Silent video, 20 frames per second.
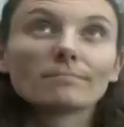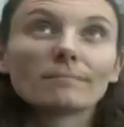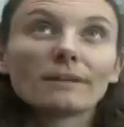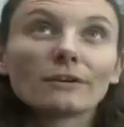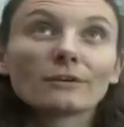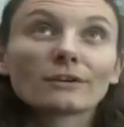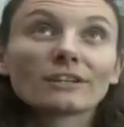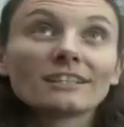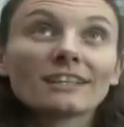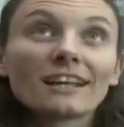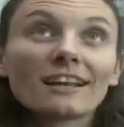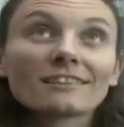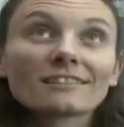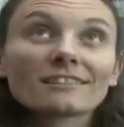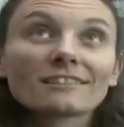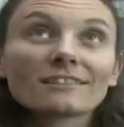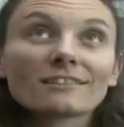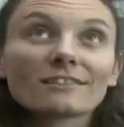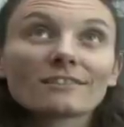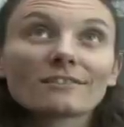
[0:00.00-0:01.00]

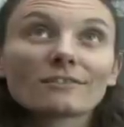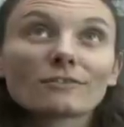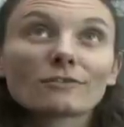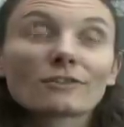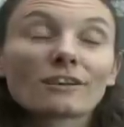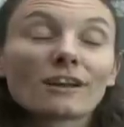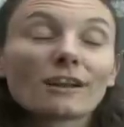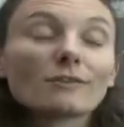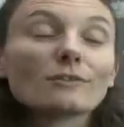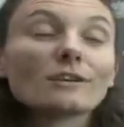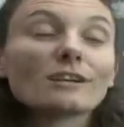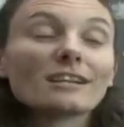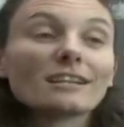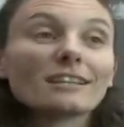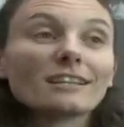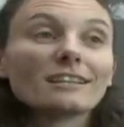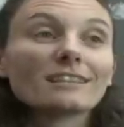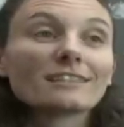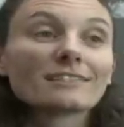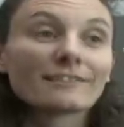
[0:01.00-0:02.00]
mayoritas orang
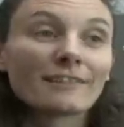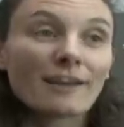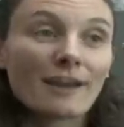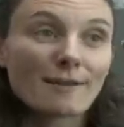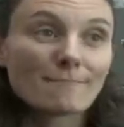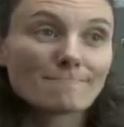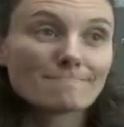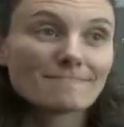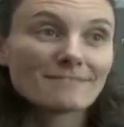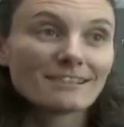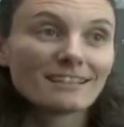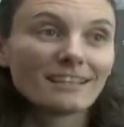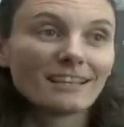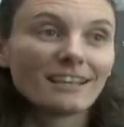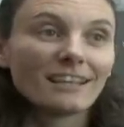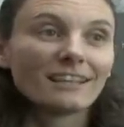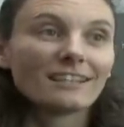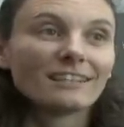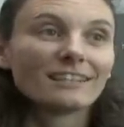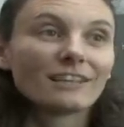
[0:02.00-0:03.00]
Islam
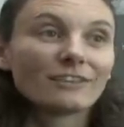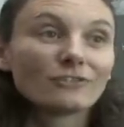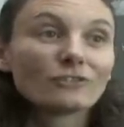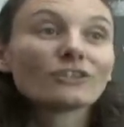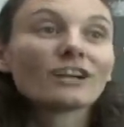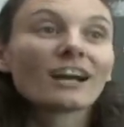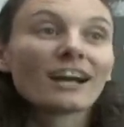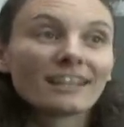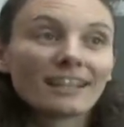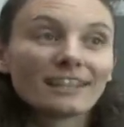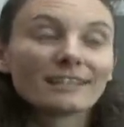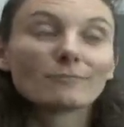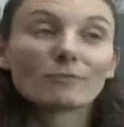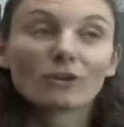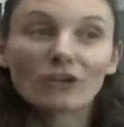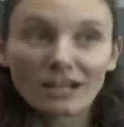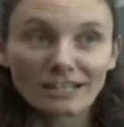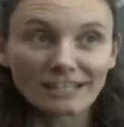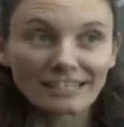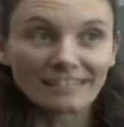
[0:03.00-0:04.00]
dan juga ada
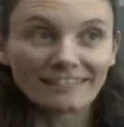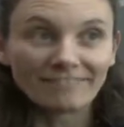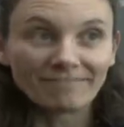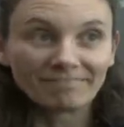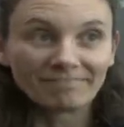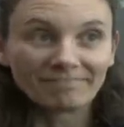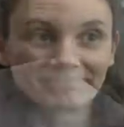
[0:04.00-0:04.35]
demokrasi.